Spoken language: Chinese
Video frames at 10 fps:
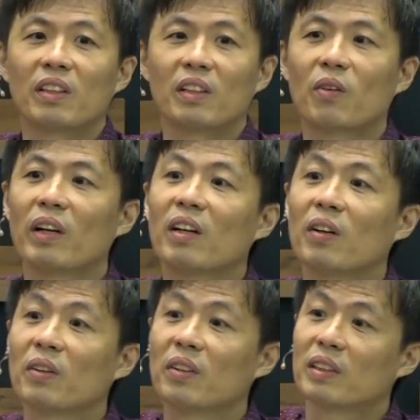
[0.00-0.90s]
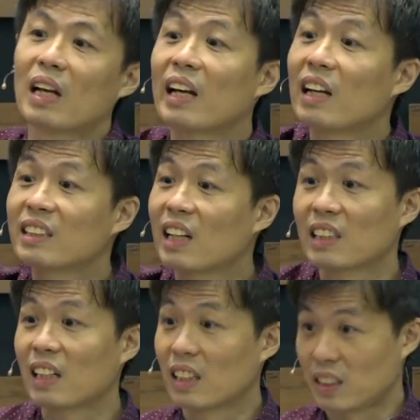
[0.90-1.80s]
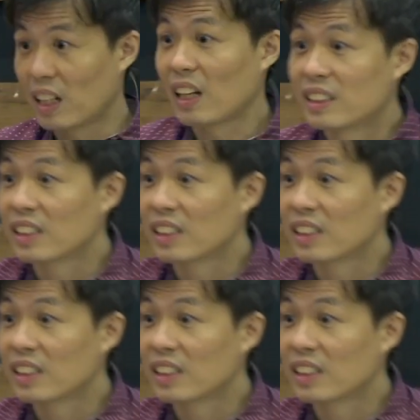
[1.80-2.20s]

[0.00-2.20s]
嗯，快要太阳下山了才来